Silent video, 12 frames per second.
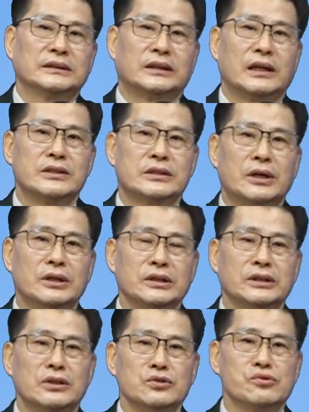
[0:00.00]
그러한
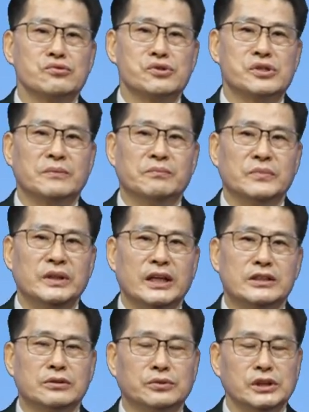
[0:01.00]
성경 중심,
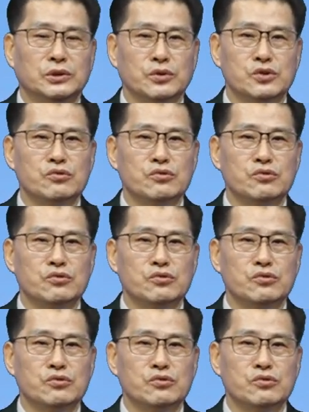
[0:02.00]
예수 그리스도